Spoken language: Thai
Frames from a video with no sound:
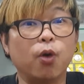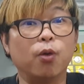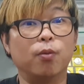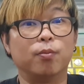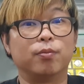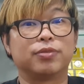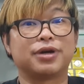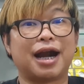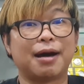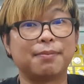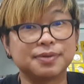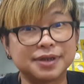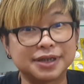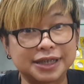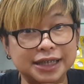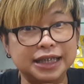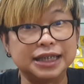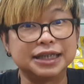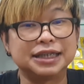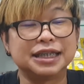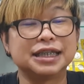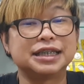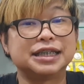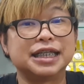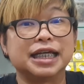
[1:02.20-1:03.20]
ผมรับซื้อ
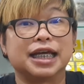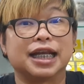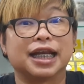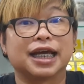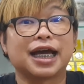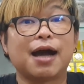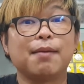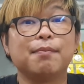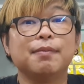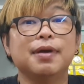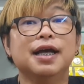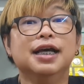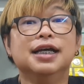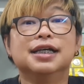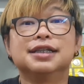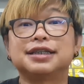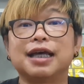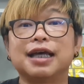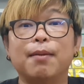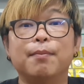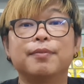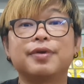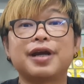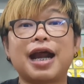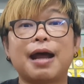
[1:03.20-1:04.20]
จริงๆนะครับ
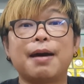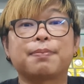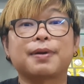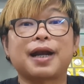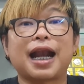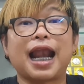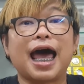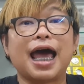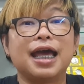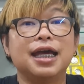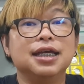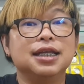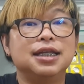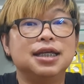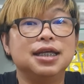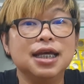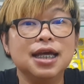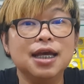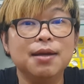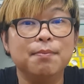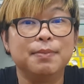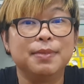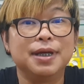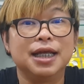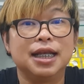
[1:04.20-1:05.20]
สำหรับใคร
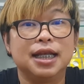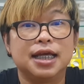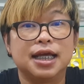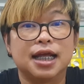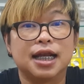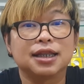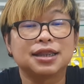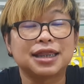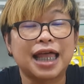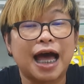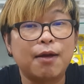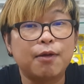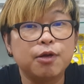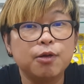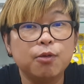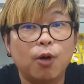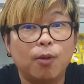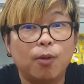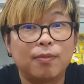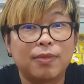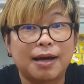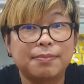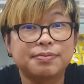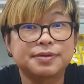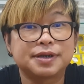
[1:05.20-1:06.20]
ที่มีเหรียญตามที่ผ
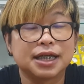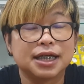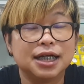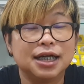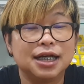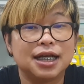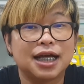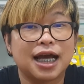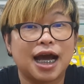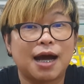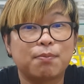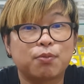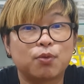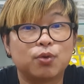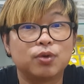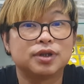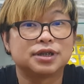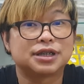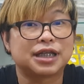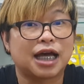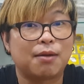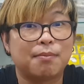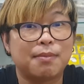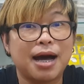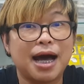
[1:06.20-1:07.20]
มรับซื้อนะครับคุณ
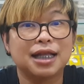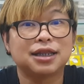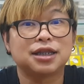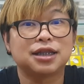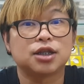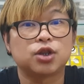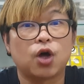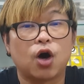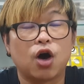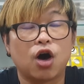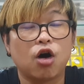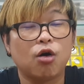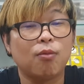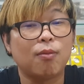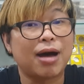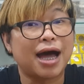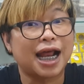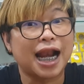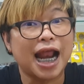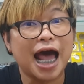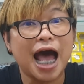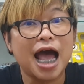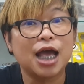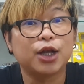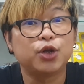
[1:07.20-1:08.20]
สามารถติดต่อเข้ามา
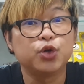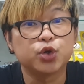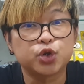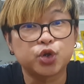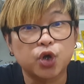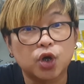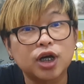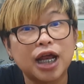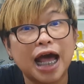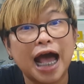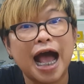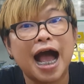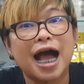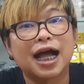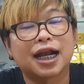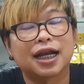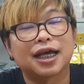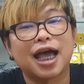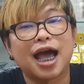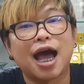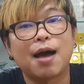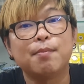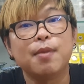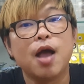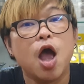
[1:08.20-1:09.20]
ได้ทุกช่องทาง
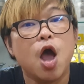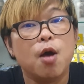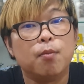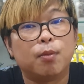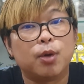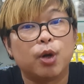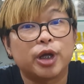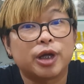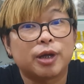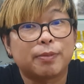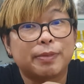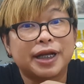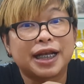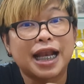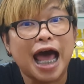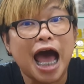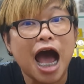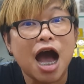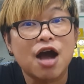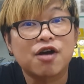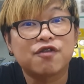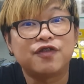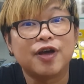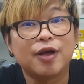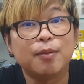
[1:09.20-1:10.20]
นะครับไม่ว่าจะเป็น
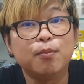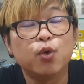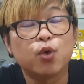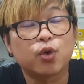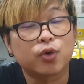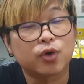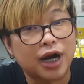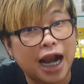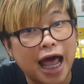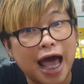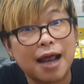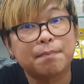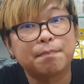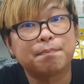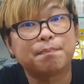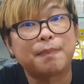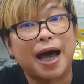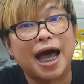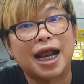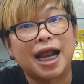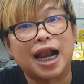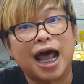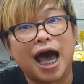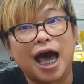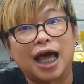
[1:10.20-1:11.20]
ทาง Facebook ร้าน
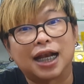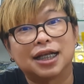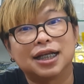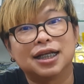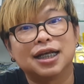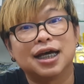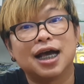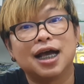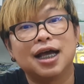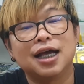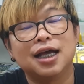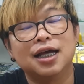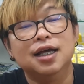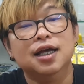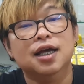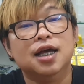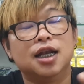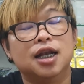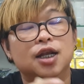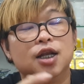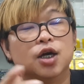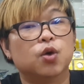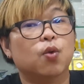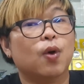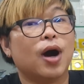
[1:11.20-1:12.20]
ปานันท์นะฮะ
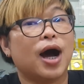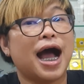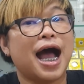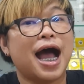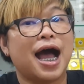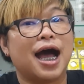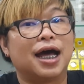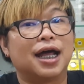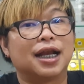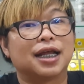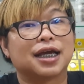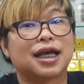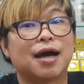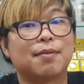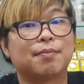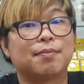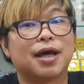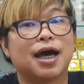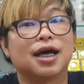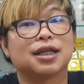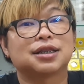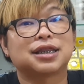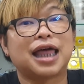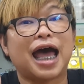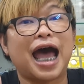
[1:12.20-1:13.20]
หรือว่านะครับ
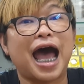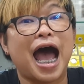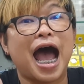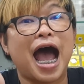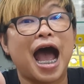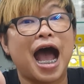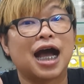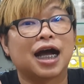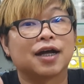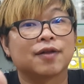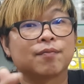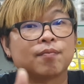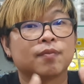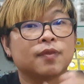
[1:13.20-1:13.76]
นะทาง